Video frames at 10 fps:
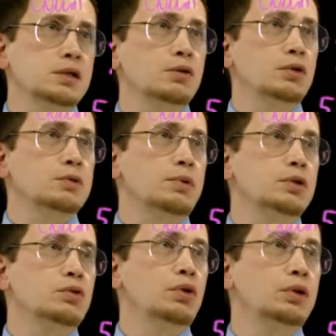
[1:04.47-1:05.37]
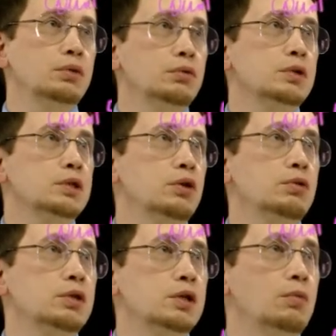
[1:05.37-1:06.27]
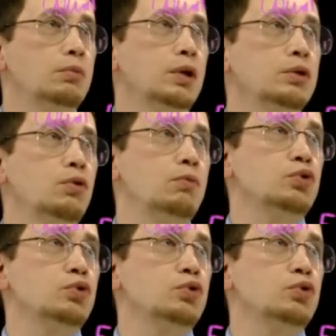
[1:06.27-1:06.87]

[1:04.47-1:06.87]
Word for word: у нас происходит, ну, на, на самом на нем